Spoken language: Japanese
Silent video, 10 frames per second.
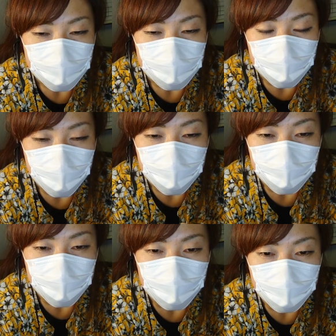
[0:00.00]
ねい
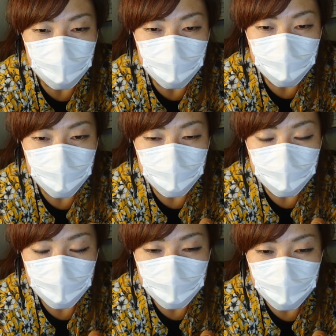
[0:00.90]
ろんな方が
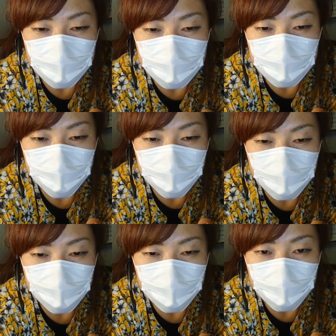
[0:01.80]
チャレンジしてみて
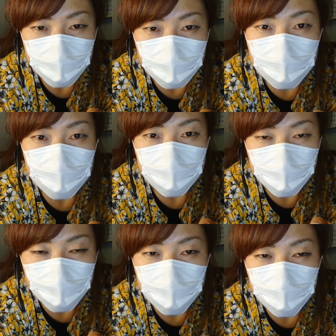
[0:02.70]
くださってるの
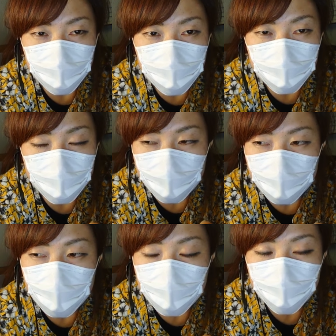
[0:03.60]
でなんか
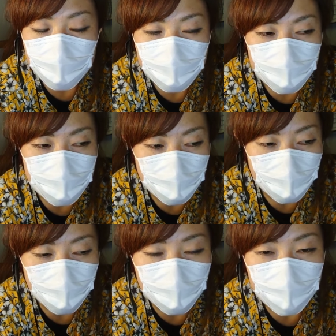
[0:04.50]
1個目作っ
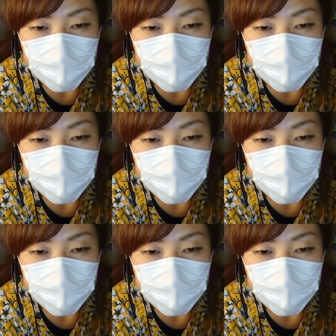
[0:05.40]
て